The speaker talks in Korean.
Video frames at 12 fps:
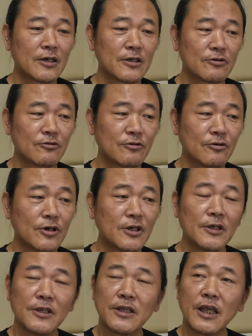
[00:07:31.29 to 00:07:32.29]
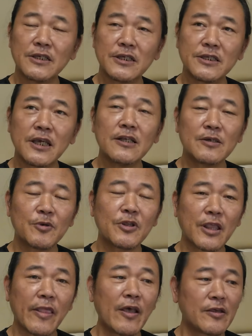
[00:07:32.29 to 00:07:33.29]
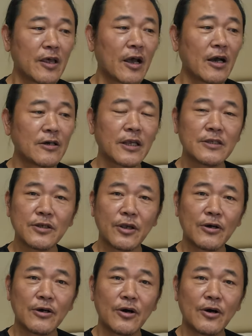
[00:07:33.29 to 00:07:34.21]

그리고 사실 이책 읽으면서 내내 그 생각을 했어요.